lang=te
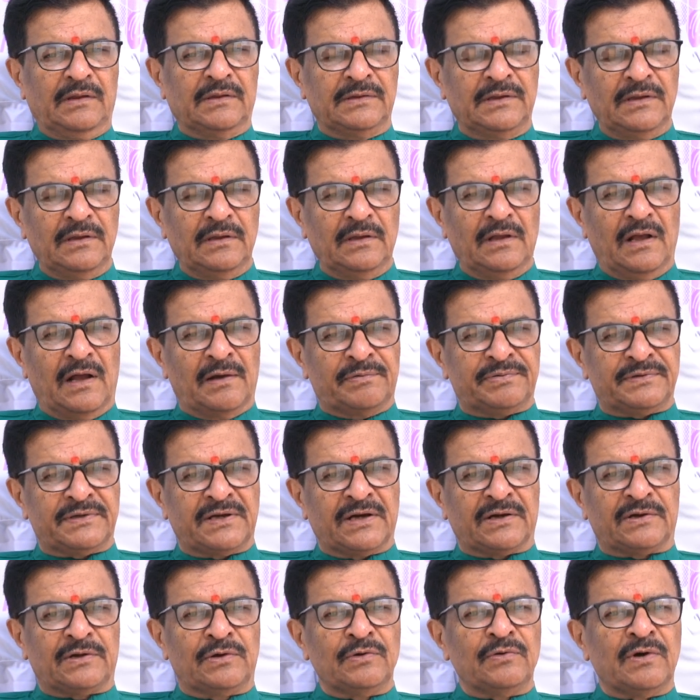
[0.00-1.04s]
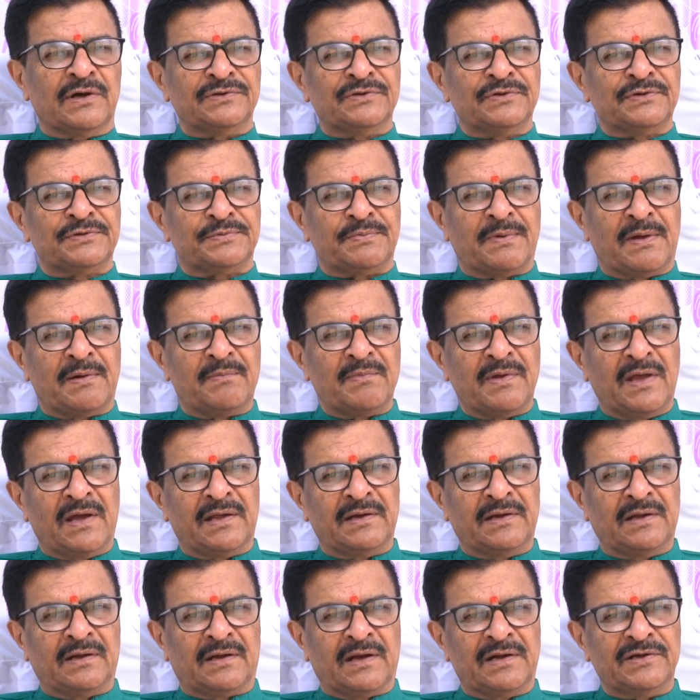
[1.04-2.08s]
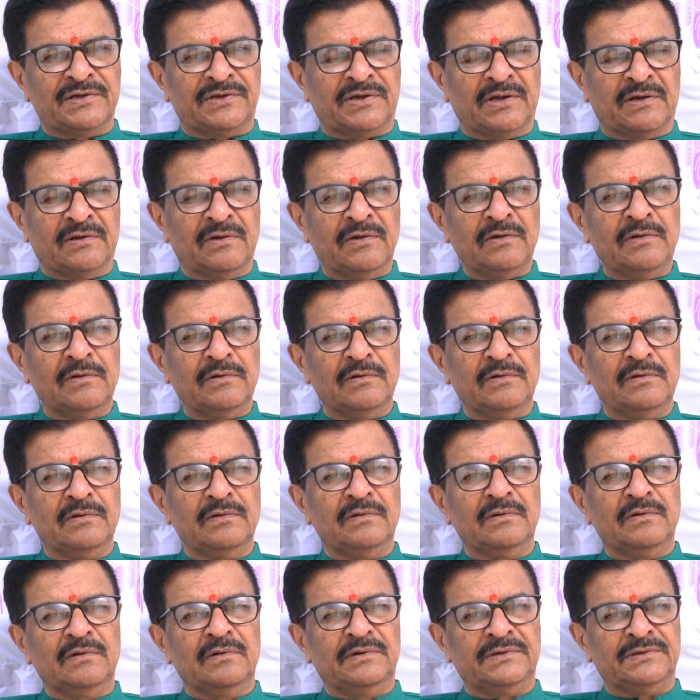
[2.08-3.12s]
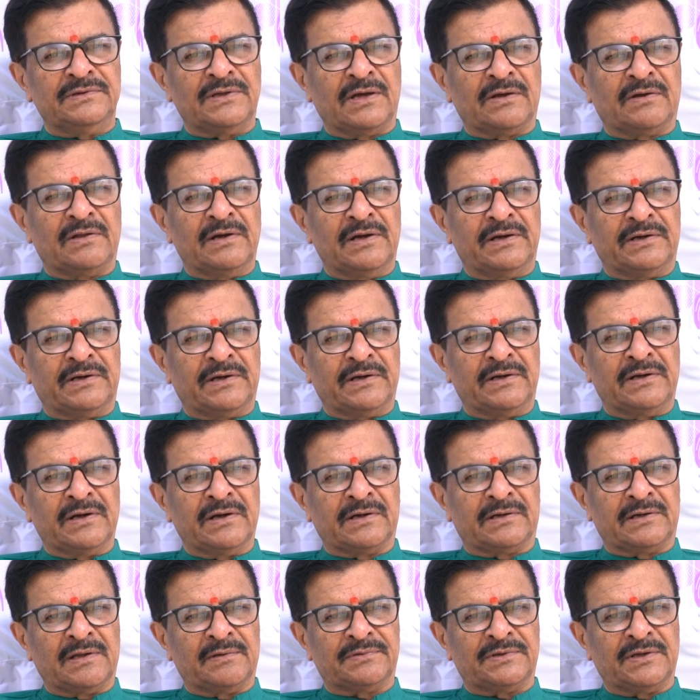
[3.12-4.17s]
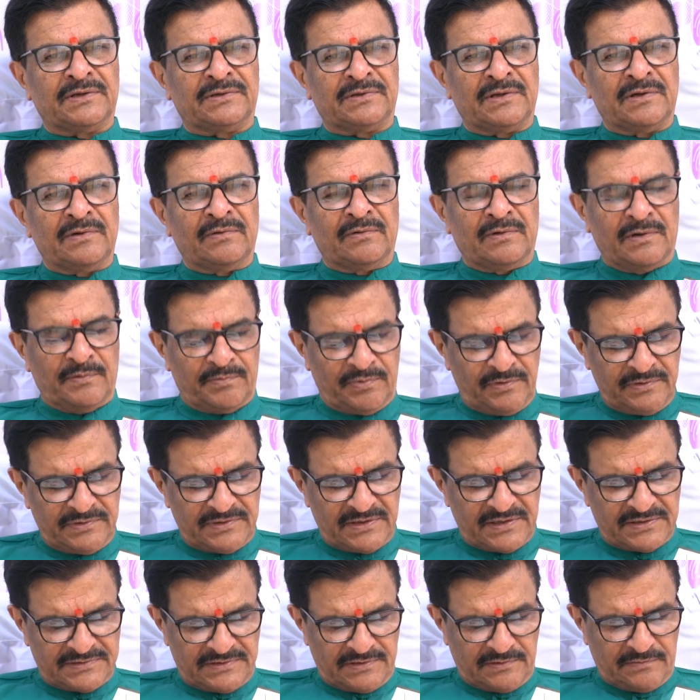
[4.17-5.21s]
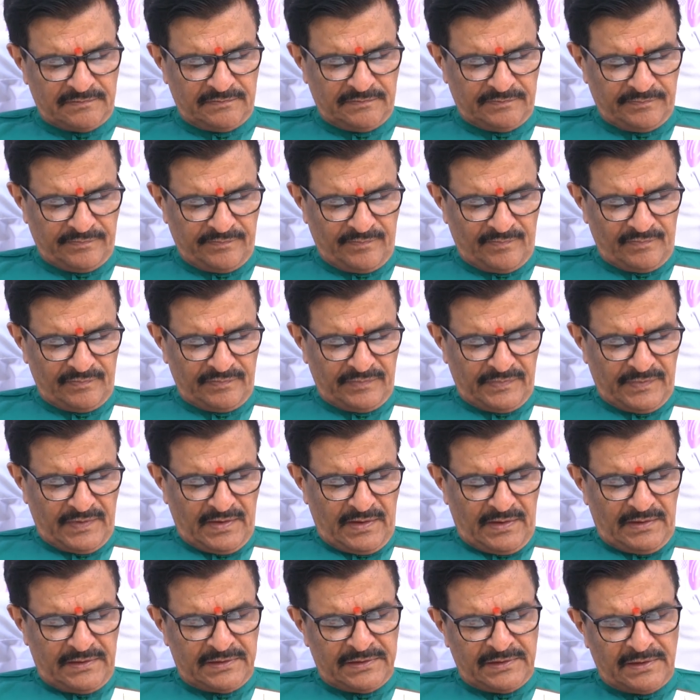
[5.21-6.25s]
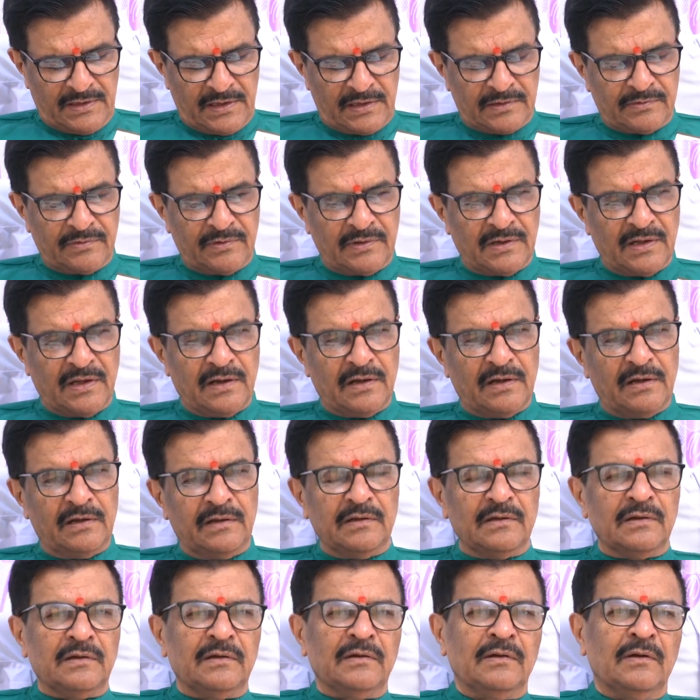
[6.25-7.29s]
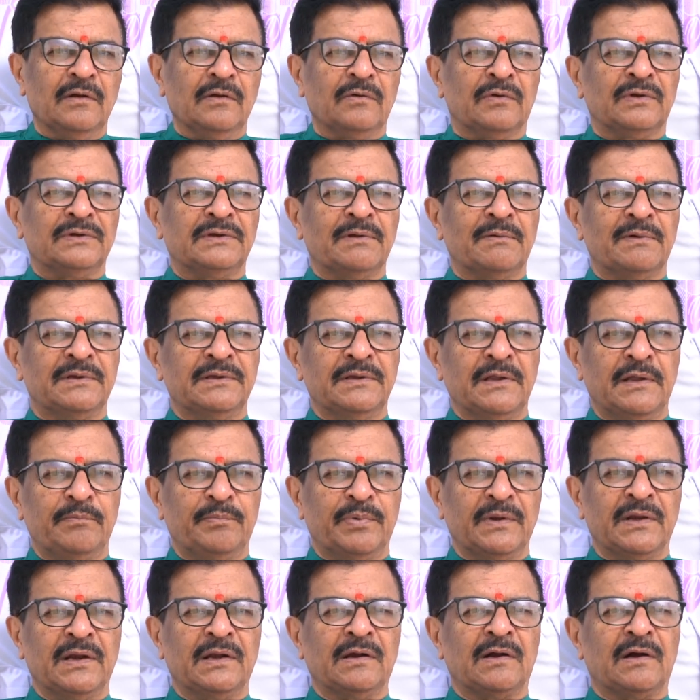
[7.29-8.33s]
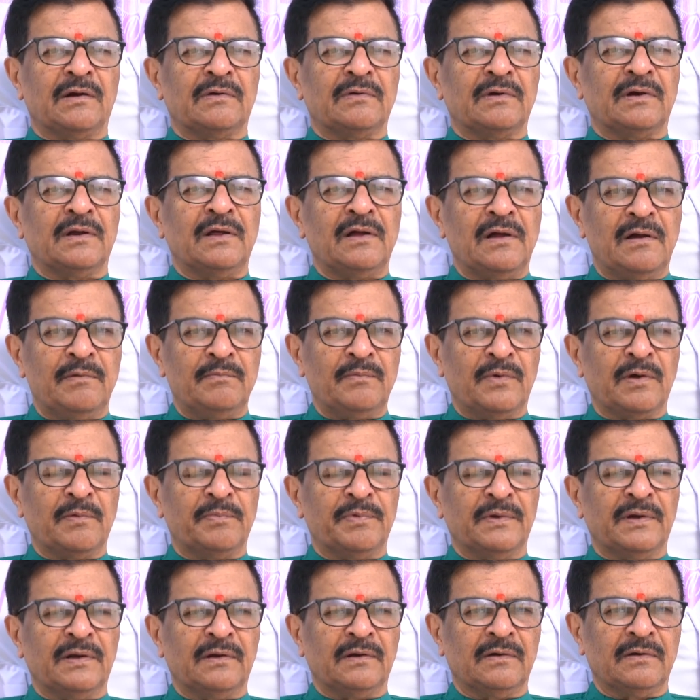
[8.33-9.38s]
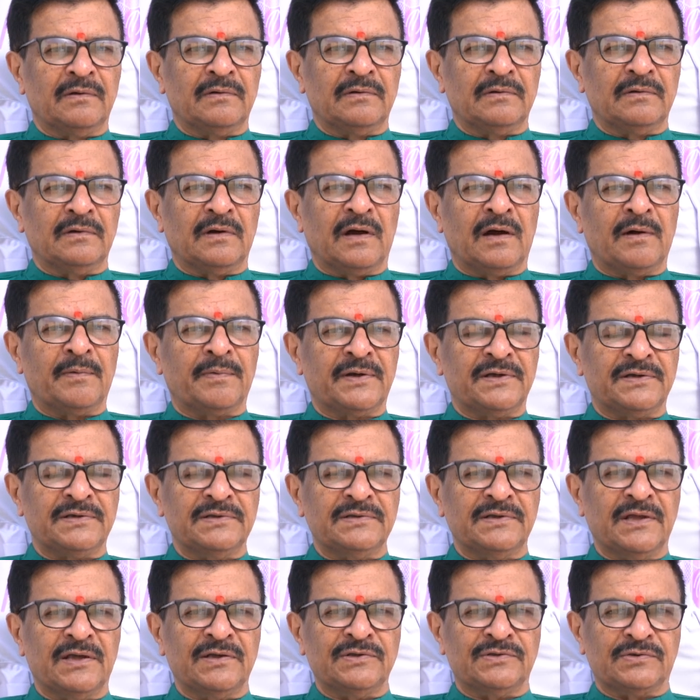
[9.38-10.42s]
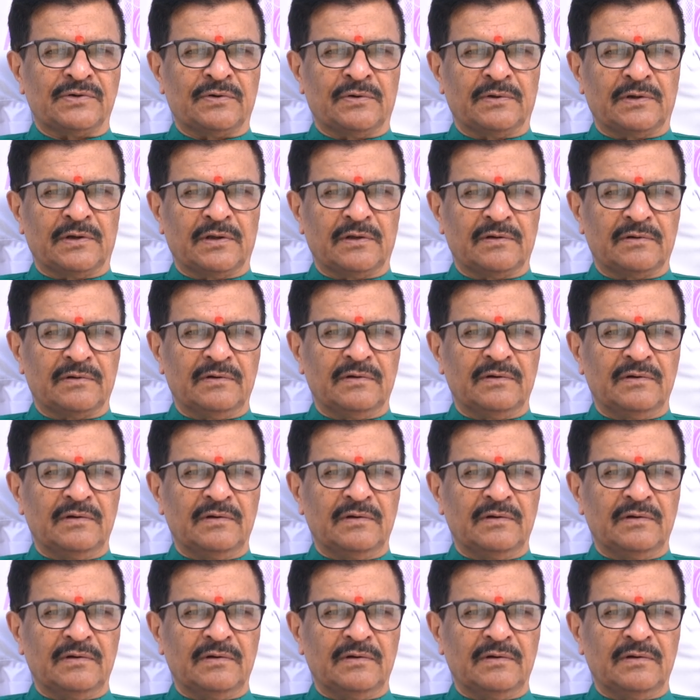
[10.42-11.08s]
ఇది అబ్స్ట్రక్టివ్ అజోస్పర్మియా అనే కండిషన్లో ఇజాక్యులేటరీ డక్ట్ అబ్స్ట్రక్షన్ ఉన్నప్పుడు చేస్తాం ఇది కాకుండా కొంతమంది పిల్లలు కాకుండా మగపిల్లలు ఆపరేషన్ చేయించుకుంటారు